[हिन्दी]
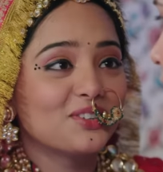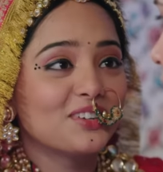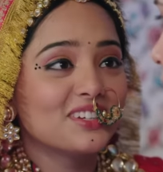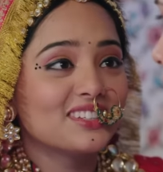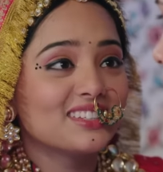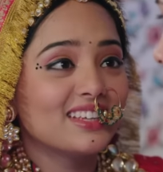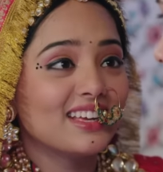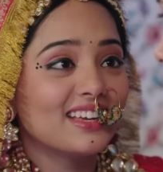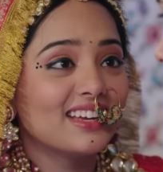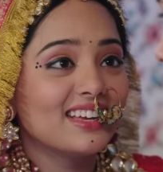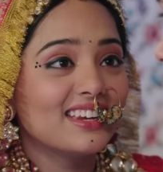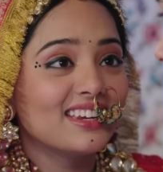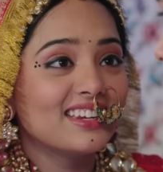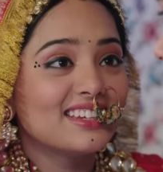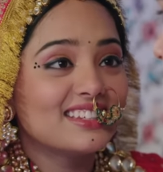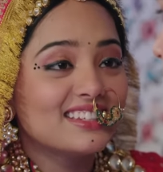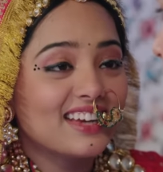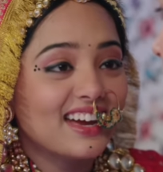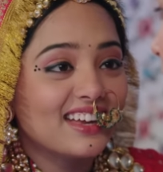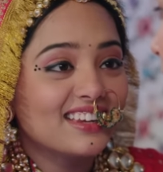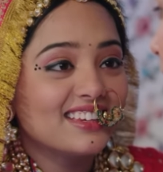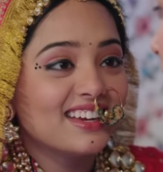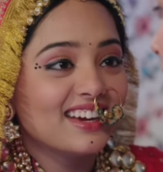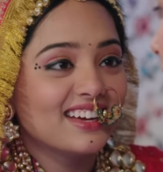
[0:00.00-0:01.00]
कोरसा की
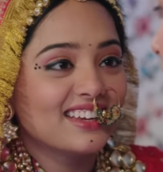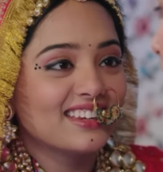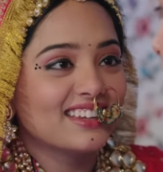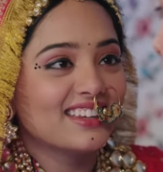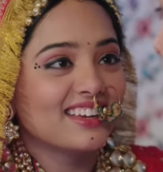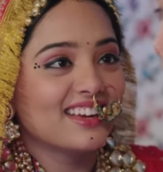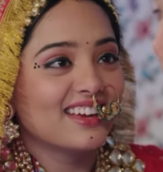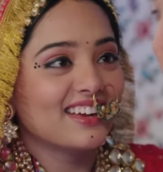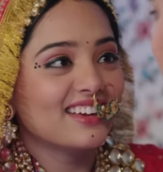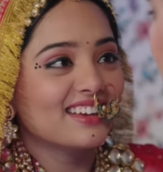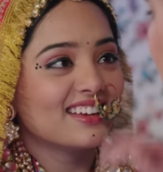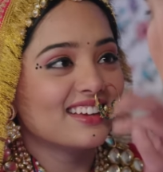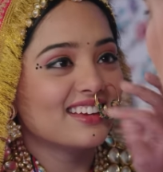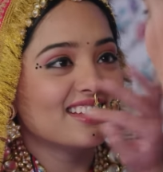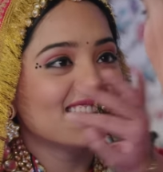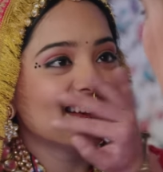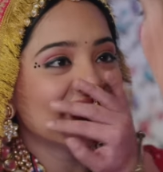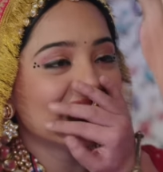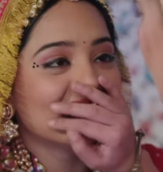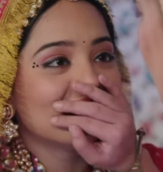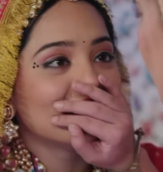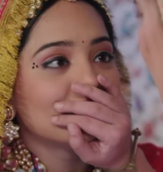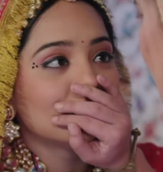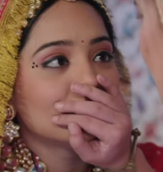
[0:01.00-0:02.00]
निशानी आ रही
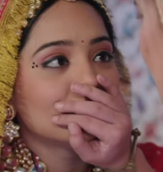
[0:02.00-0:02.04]
है